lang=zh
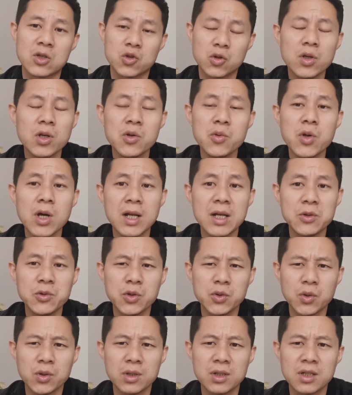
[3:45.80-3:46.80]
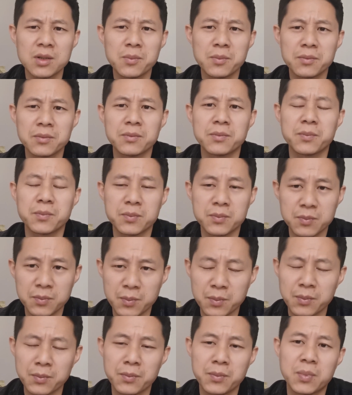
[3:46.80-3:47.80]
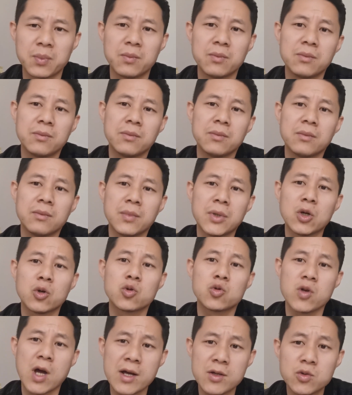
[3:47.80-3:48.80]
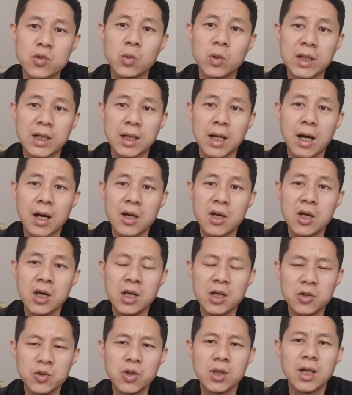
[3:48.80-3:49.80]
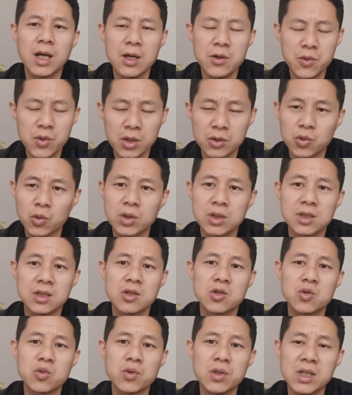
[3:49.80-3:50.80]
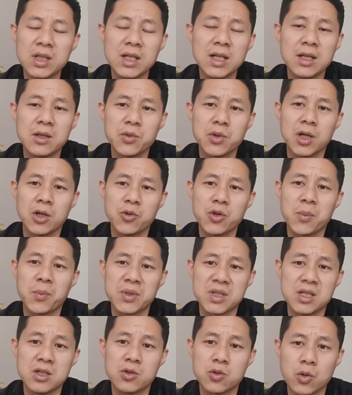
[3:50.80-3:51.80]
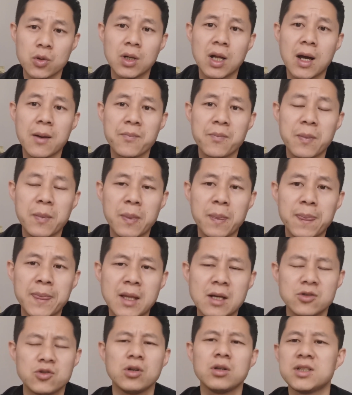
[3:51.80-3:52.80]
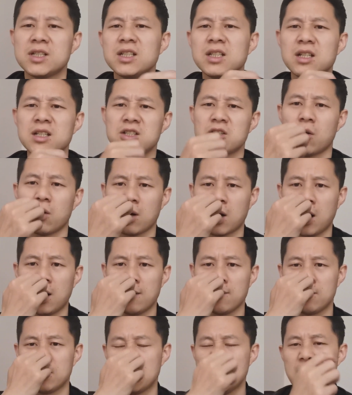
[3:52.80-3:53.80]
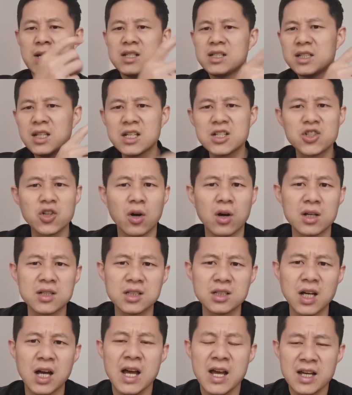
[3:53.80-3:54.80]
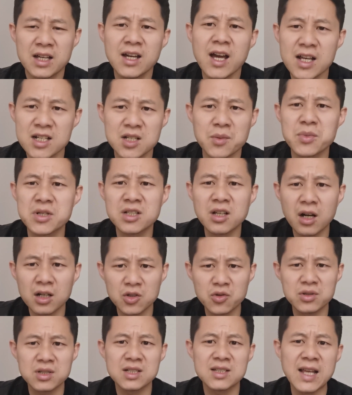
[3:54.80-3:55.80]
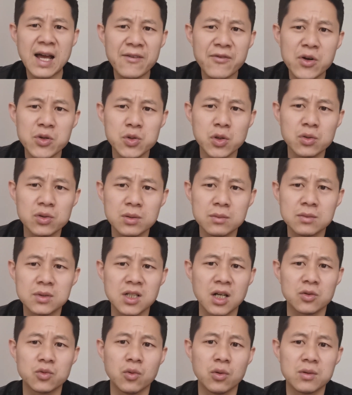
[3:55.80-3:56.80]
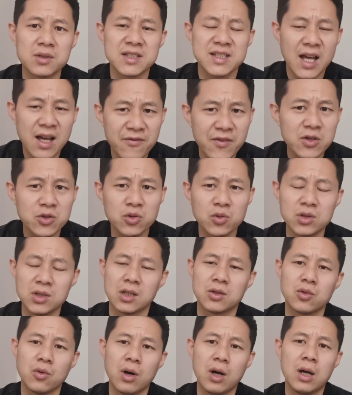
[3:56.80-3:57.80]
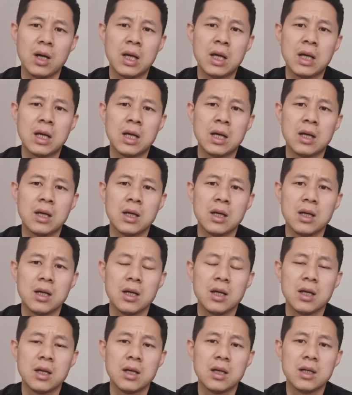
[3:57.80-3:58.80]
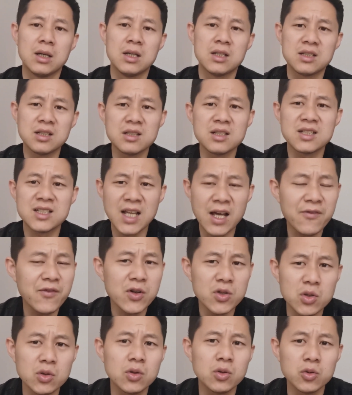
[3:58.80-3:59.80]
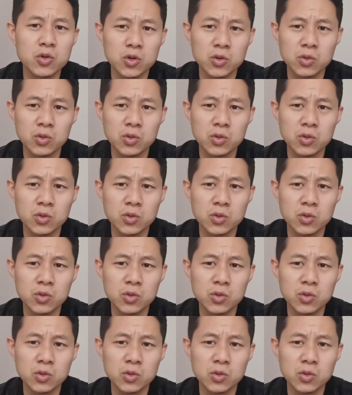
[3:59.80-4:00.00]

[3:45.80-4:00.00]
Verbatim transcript: 所以越来越多的人没有专注力了，越来越多的人注意力越来越不集中了。就像现在的小孩现在小孩真的干什么事儿都是三分钟热度，三分钟热度。甚至三分钟都